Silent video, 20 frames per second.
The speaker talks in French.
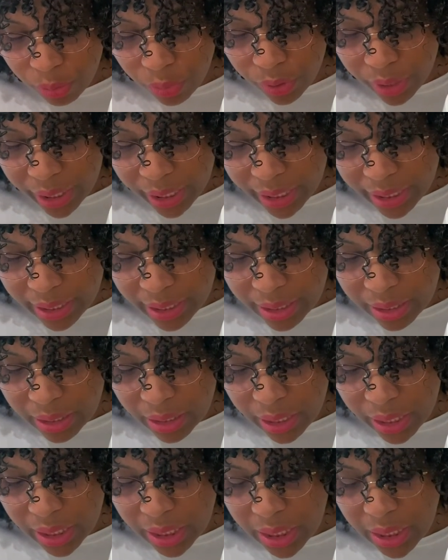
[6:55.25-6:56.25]
INCI,
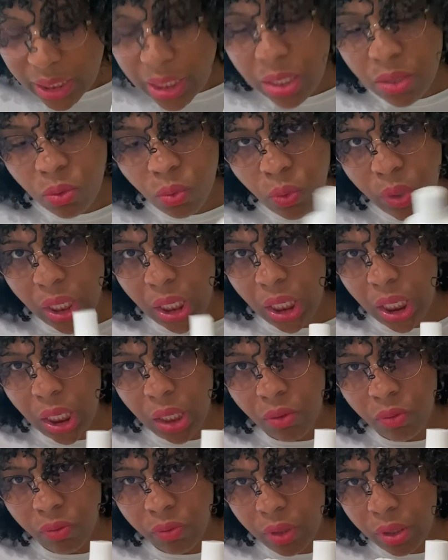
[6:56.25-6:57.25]
INCI,